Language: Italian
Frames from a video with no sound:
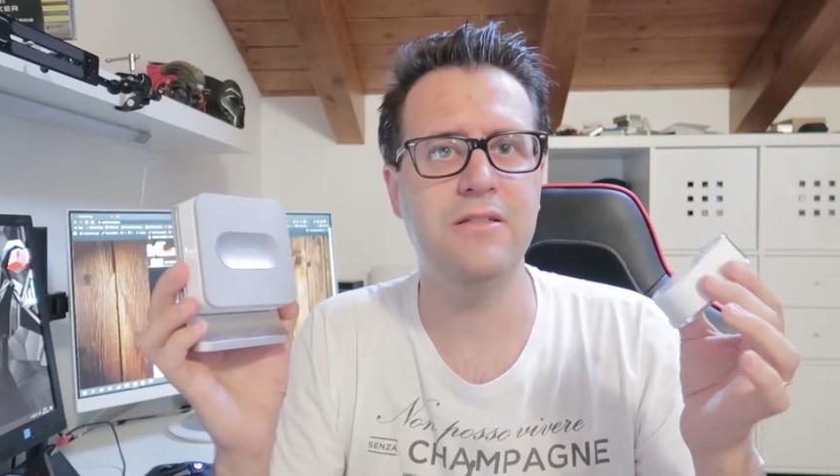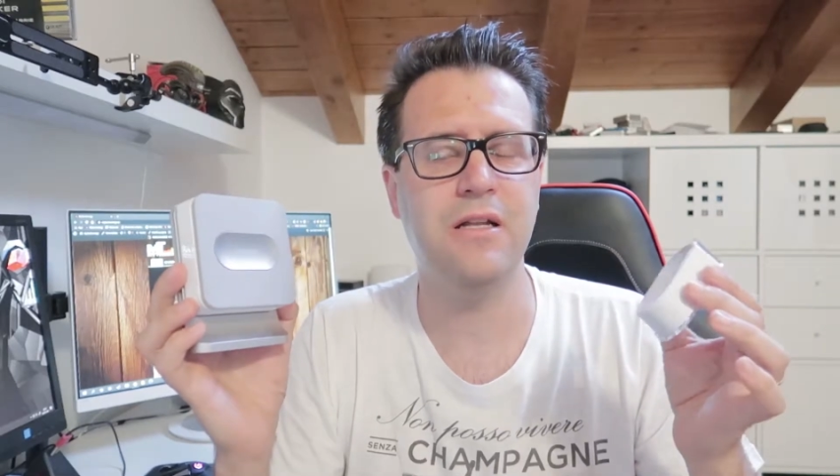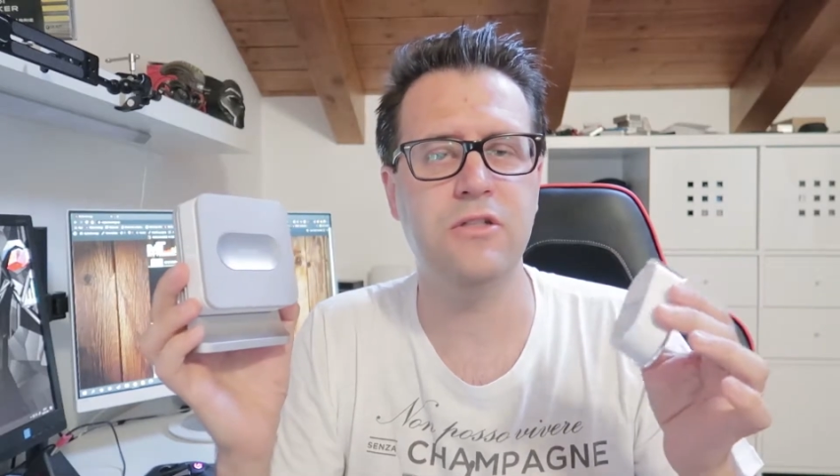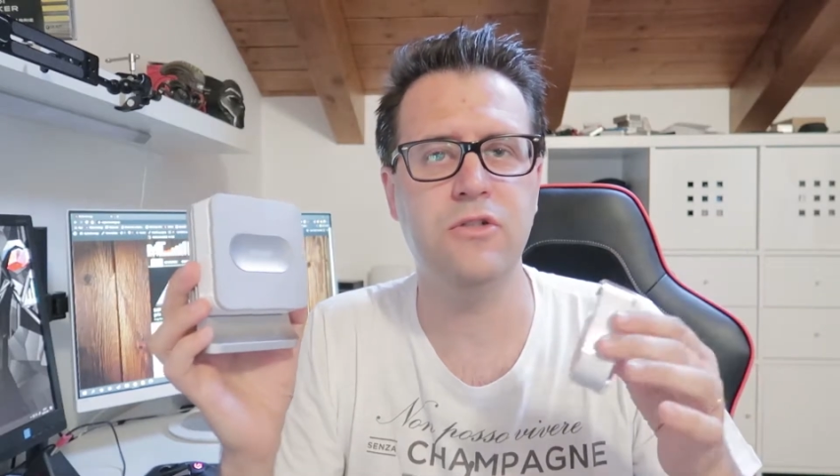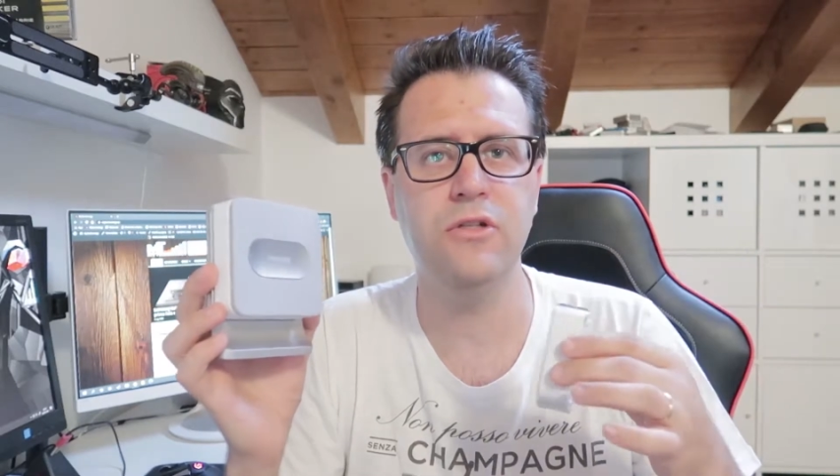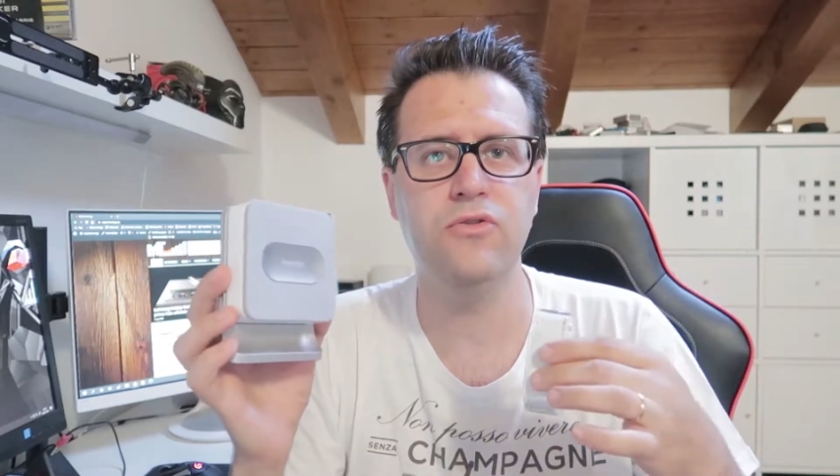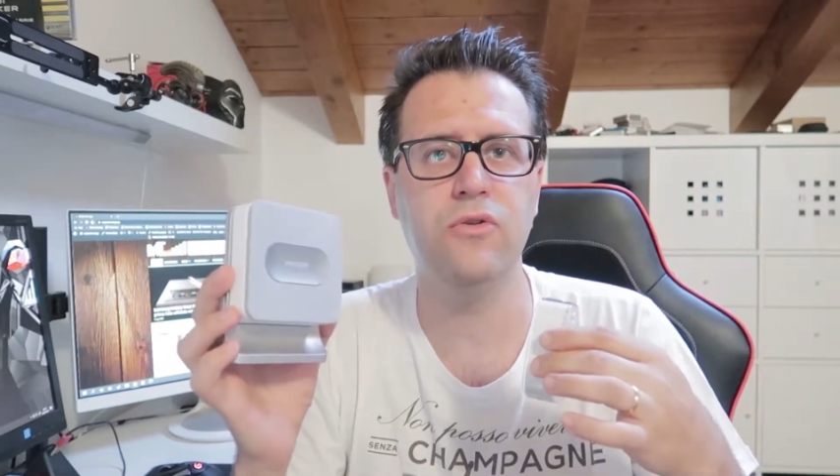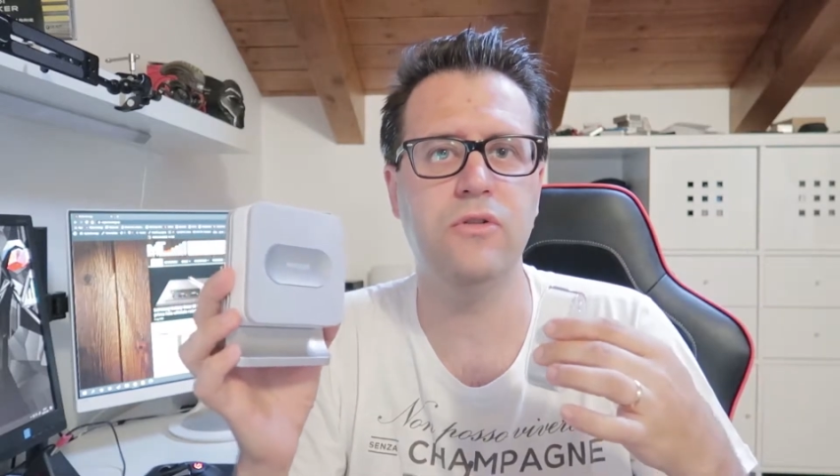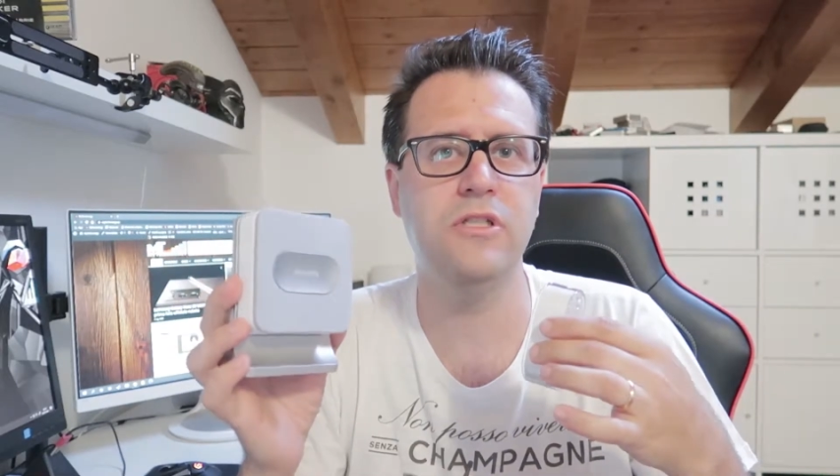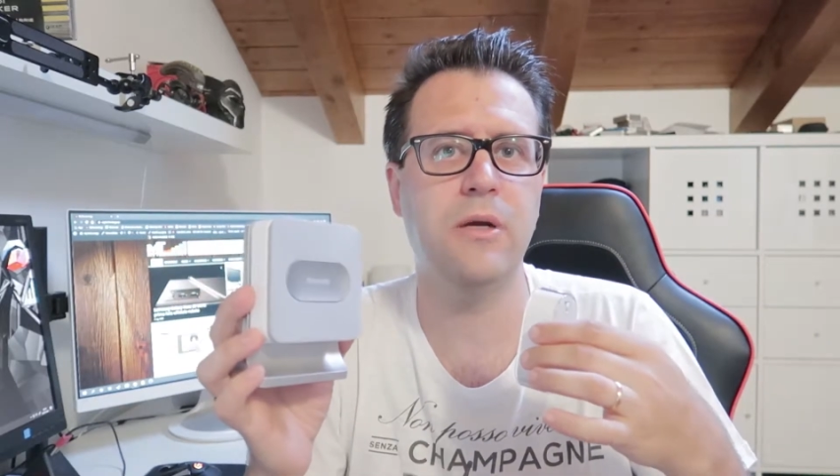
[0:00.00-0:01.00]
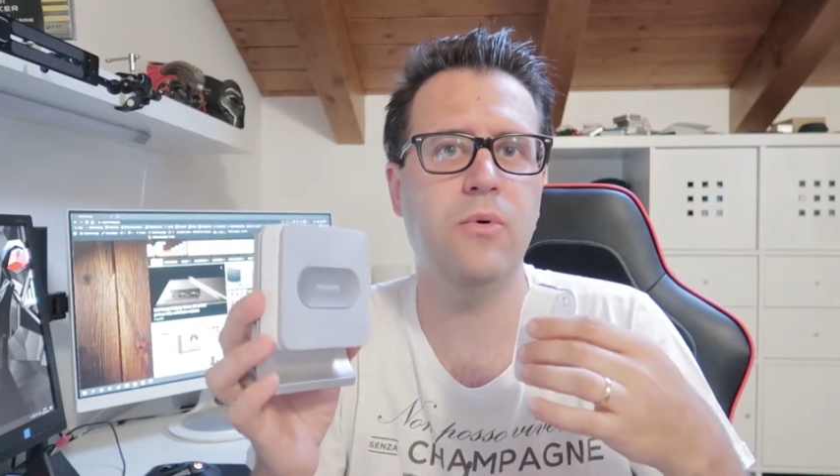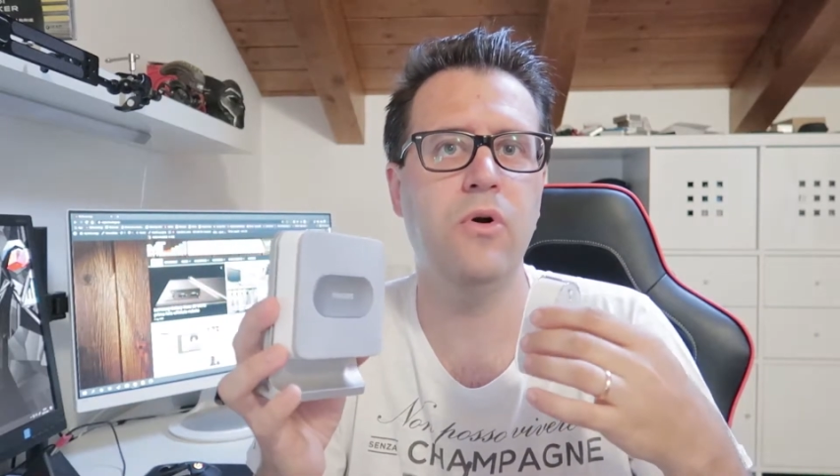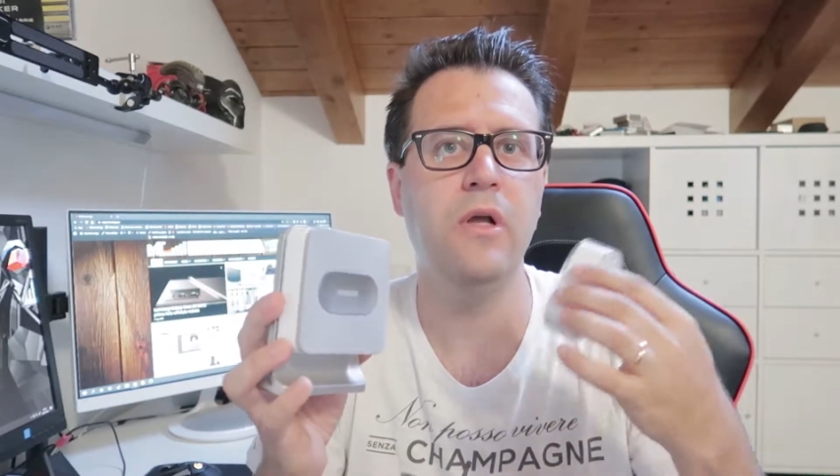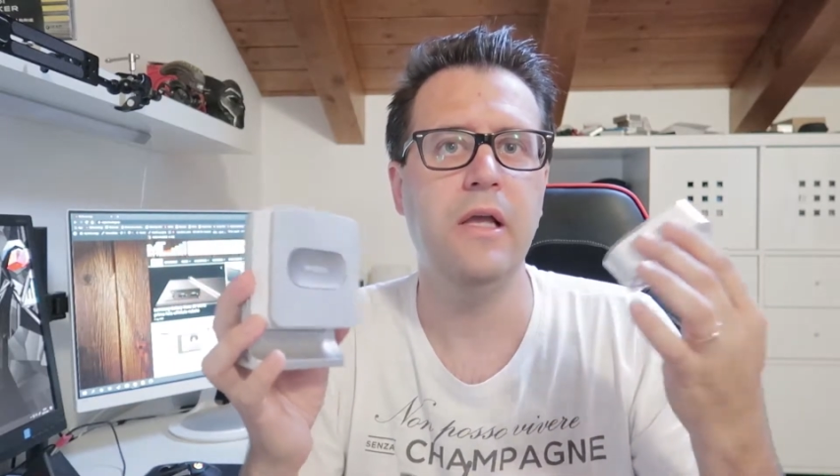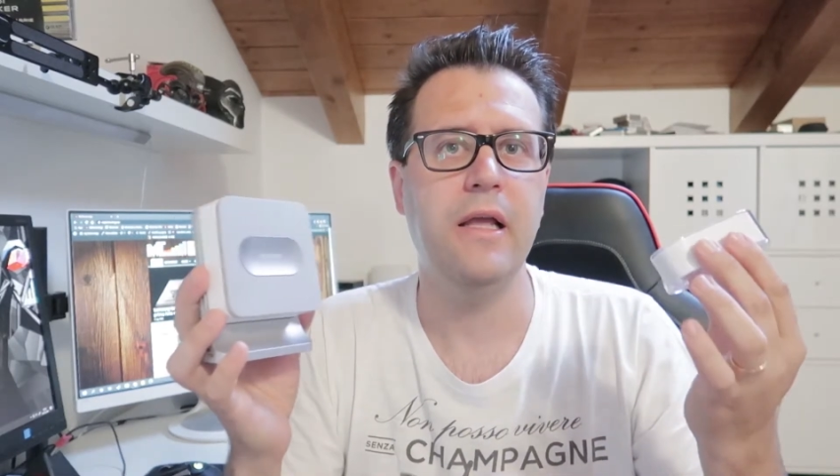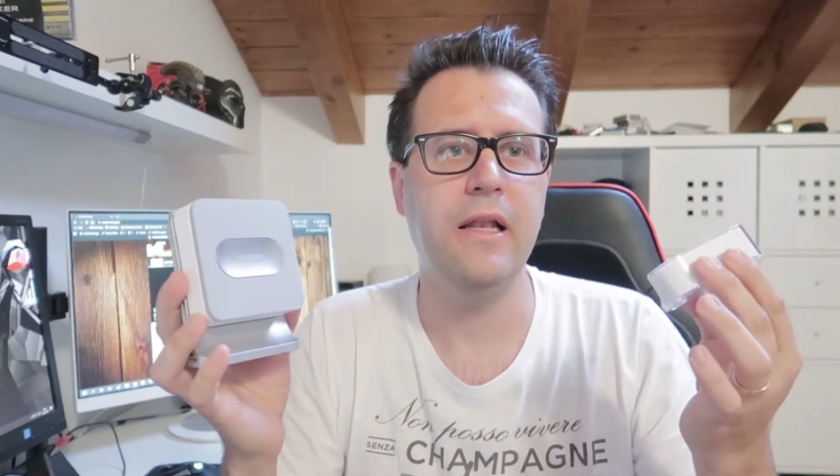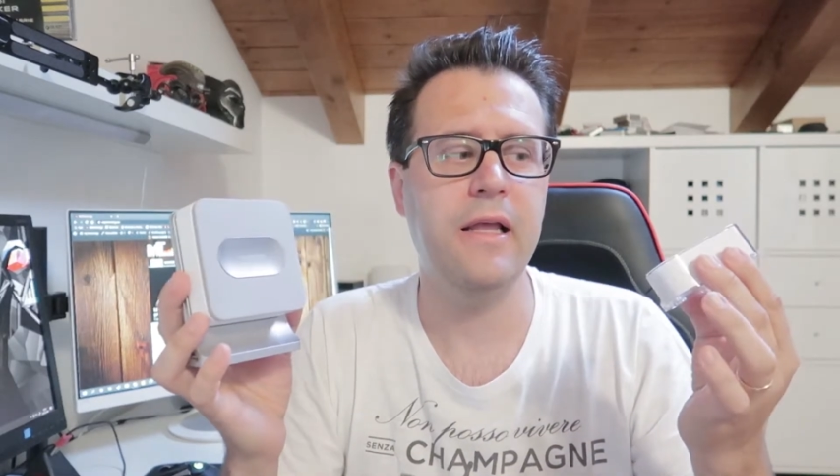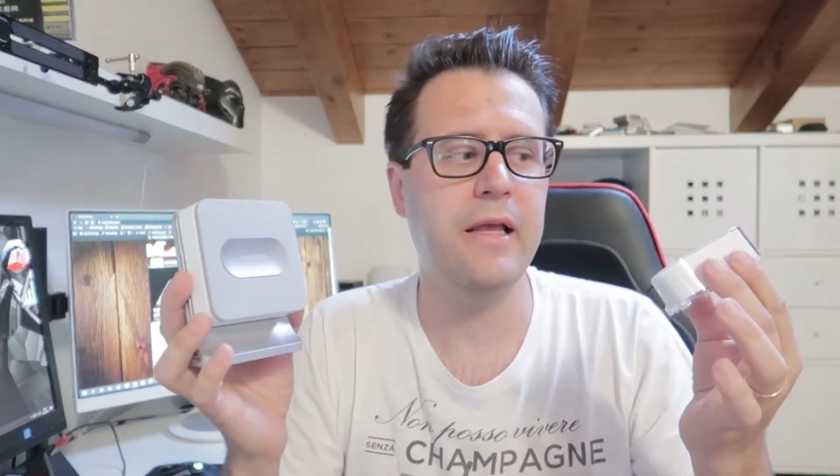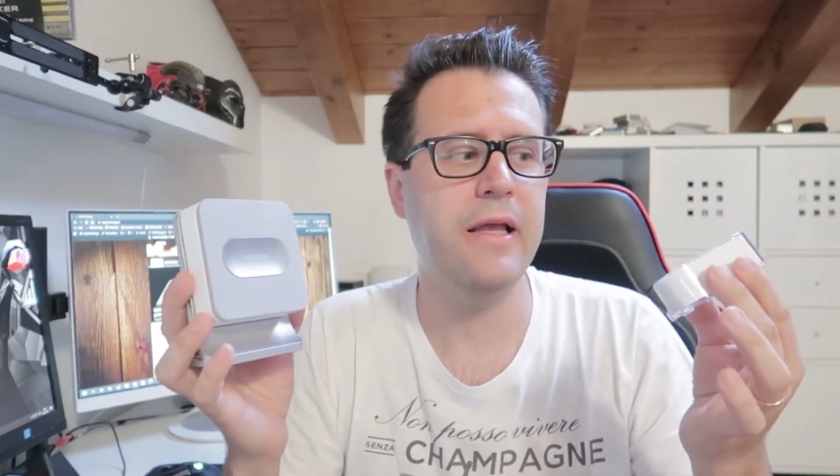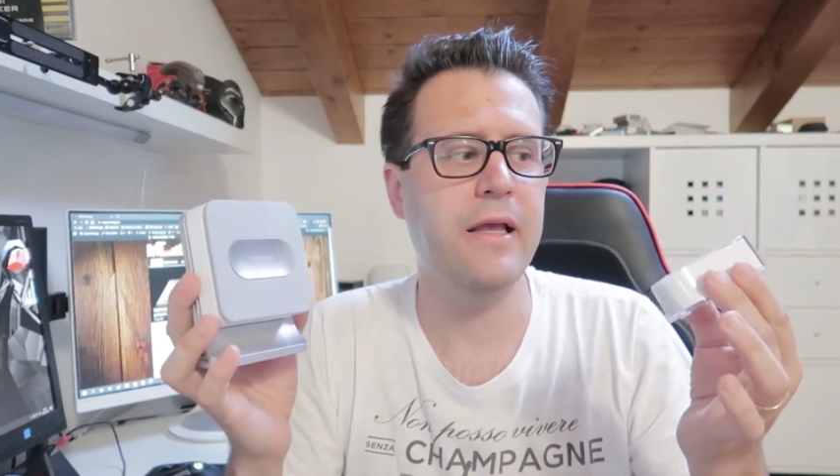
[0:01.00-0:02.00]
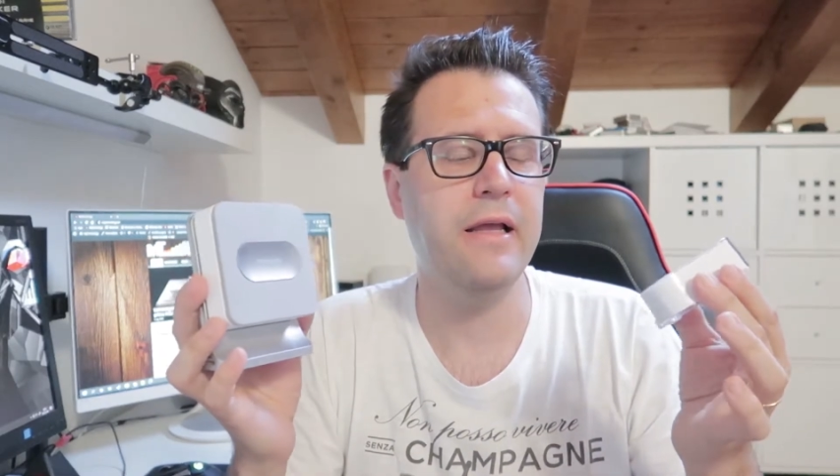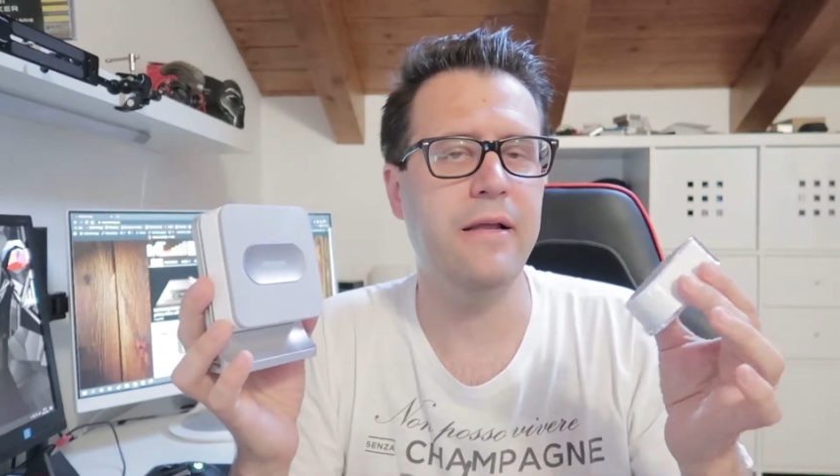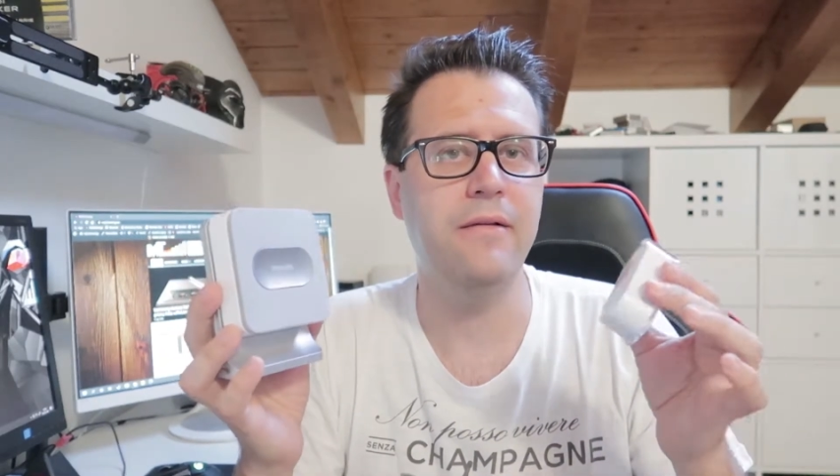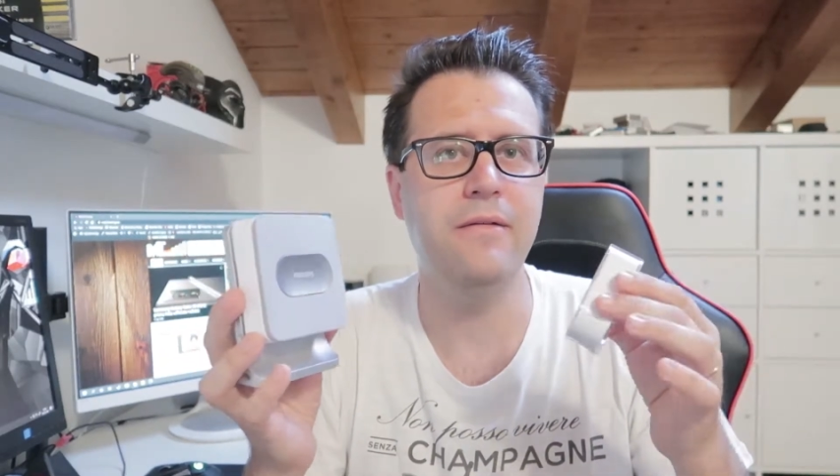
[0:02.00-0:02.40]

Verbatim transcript: installazione sono diciamo, le,